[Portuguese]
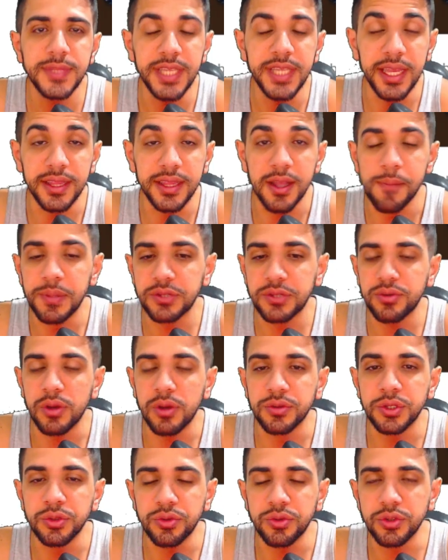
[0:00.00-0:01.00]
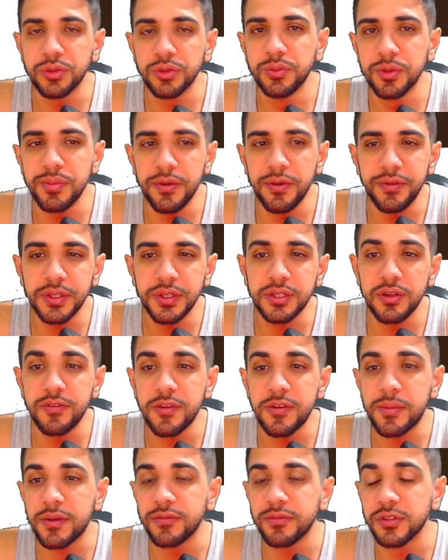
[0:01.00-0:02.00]
então, pessoal, sejam todos muito bem-vindos. Que não
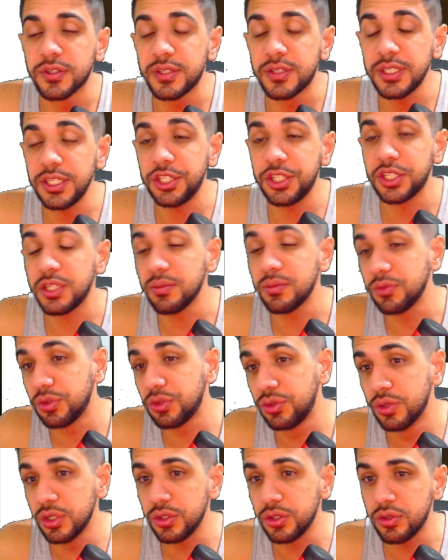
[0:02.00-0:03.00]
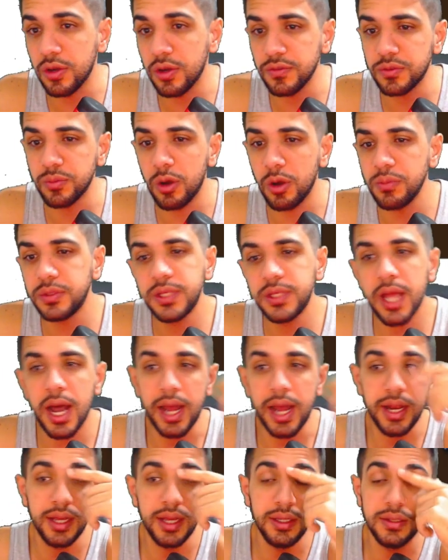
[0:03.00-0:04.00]
foi para vocês, temos dois novos mobs na
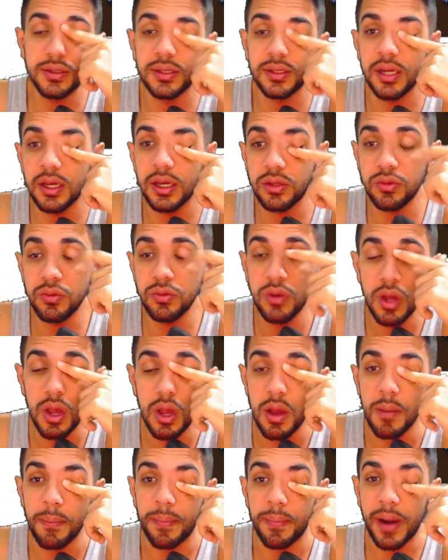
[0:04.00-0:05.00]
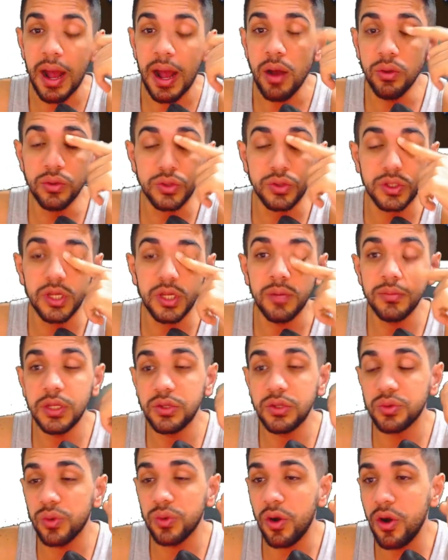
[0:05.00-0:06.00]
área aí, certo? Para o
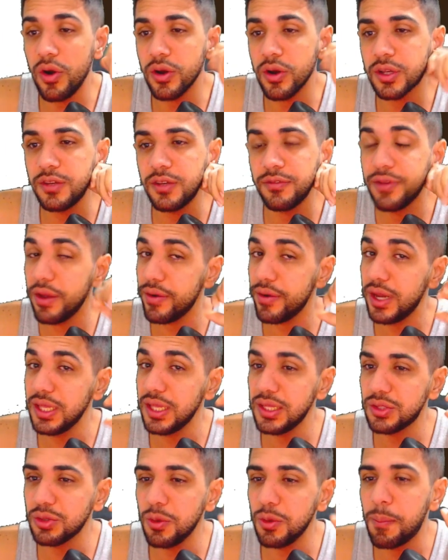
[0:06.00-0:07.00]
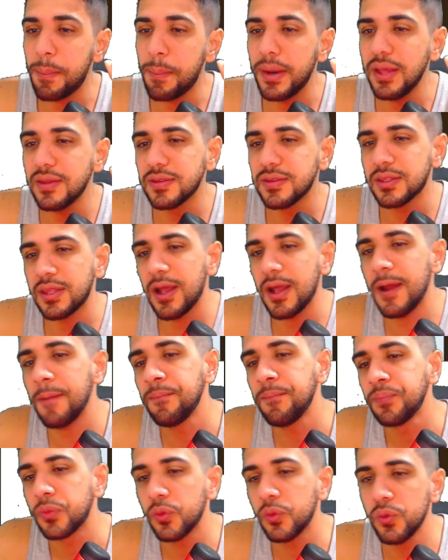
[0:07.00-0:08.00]
Summoners War, que veio aí de surpresa, tá?
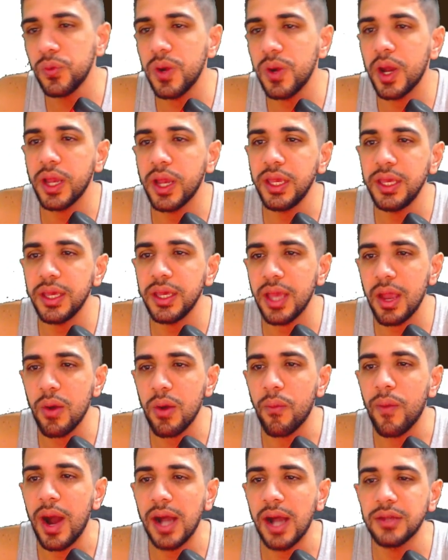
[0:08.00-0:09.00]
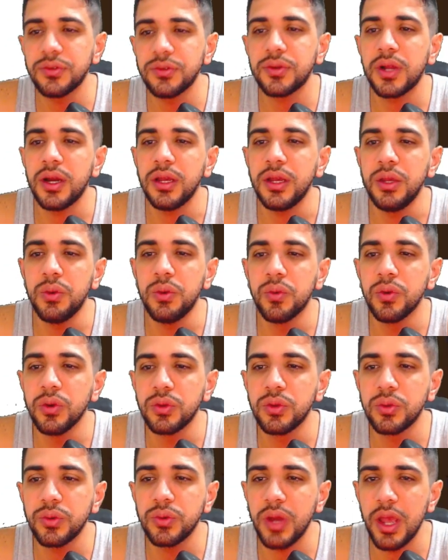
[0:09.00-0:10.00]
Um aí é o Azura e o
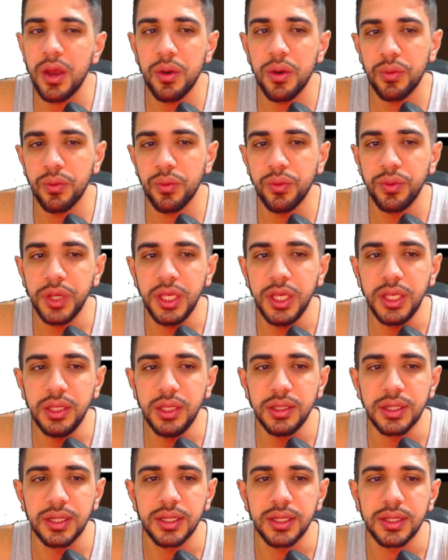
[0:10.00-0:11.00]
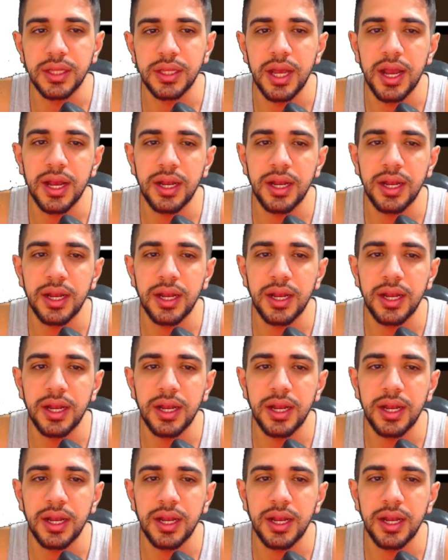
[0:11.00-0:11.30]
outro é o Indra, tá,